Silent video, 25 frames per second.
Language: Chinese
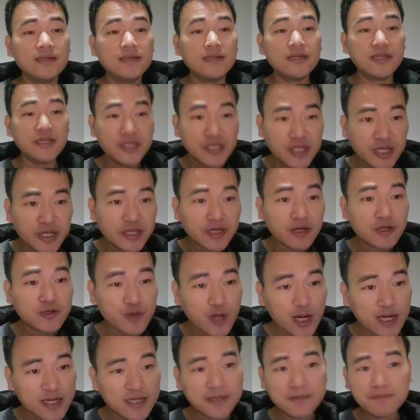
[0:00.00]
林肯要
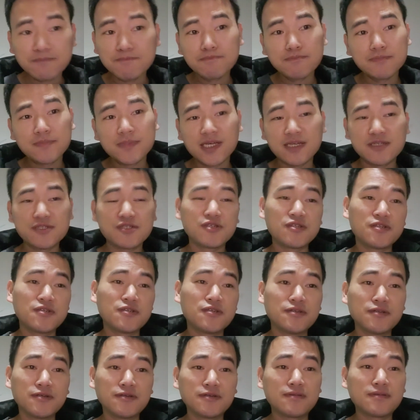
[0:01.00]
抓人，但
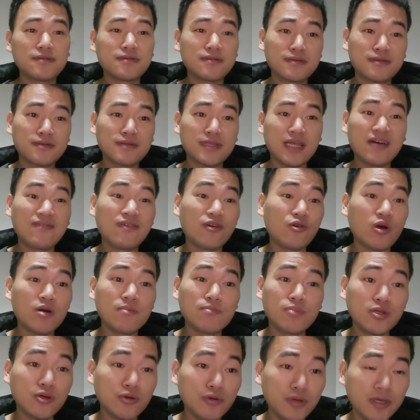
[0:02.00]
是大法
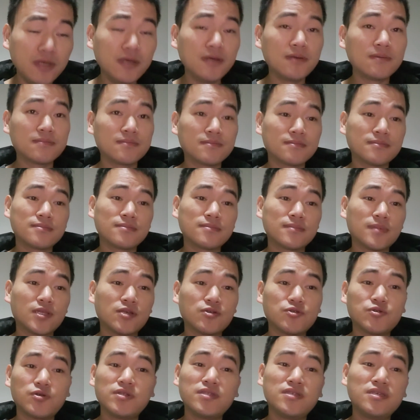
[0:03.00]
官不同意，
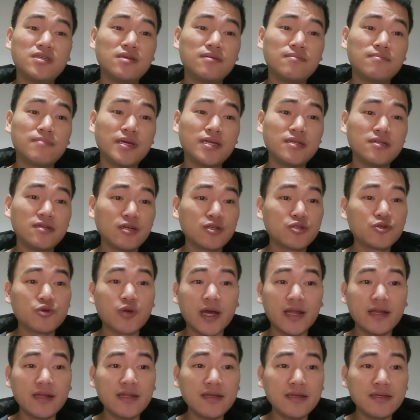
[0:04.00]
说你没这个
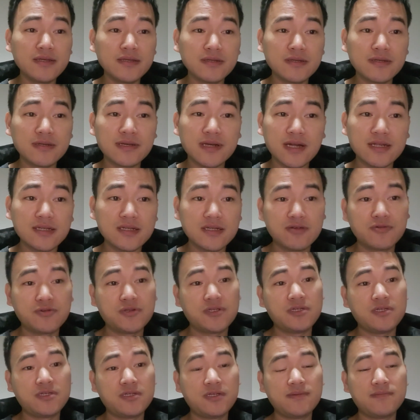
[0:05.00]
权利干这种
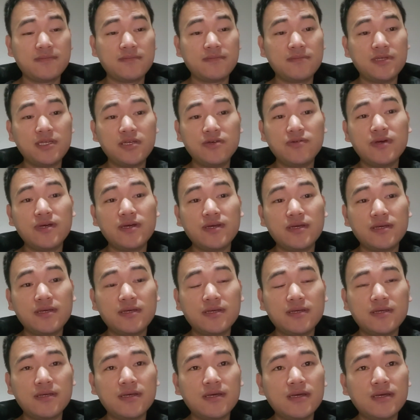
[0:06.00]
事情，因为